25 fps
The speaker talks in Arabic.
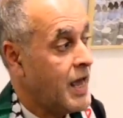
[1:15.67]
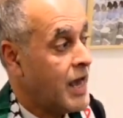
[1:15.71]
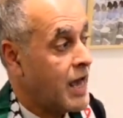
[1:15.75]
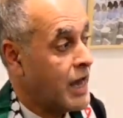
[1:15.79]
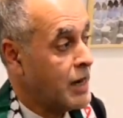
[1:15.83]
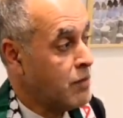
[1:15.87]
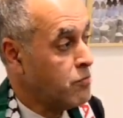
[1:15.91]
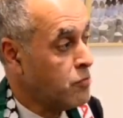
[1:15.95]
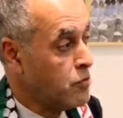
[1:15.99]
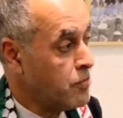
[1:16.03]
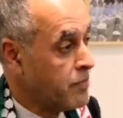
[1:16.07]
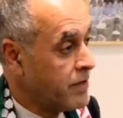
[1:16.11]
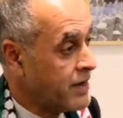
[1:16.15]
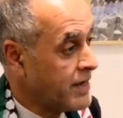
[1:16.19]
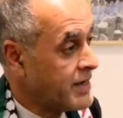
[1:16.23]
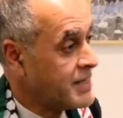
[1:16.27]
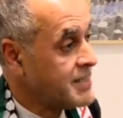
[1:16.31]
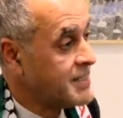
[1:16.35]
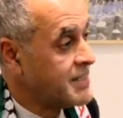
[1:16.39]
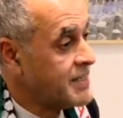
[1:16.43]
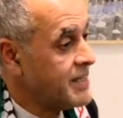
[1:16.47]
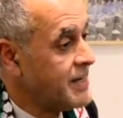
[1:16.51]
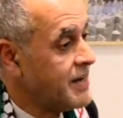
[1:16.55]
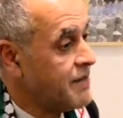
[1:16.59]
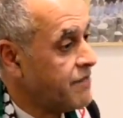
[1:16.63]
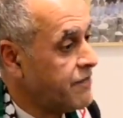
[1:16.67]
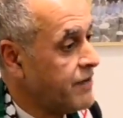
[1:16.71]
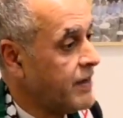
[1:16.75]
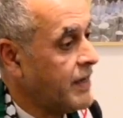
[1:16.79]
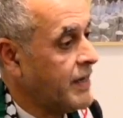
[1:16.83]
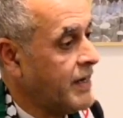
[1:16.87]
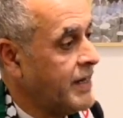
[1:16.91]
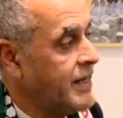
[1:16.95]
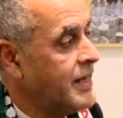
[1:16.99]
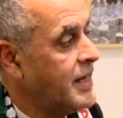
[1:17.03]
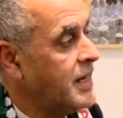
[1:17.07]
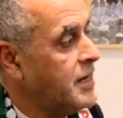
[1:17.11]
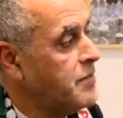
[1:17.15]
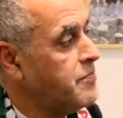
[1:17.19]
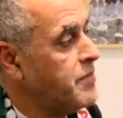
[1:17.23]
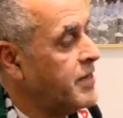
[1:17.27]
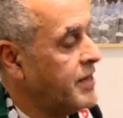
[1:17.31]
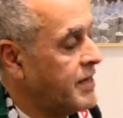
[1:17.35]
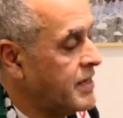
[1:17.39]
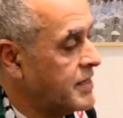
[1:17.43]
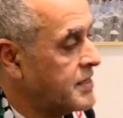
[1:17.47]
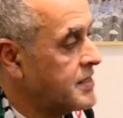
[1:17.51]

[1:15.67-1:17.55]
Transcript: الممارسين فعليا لمهنه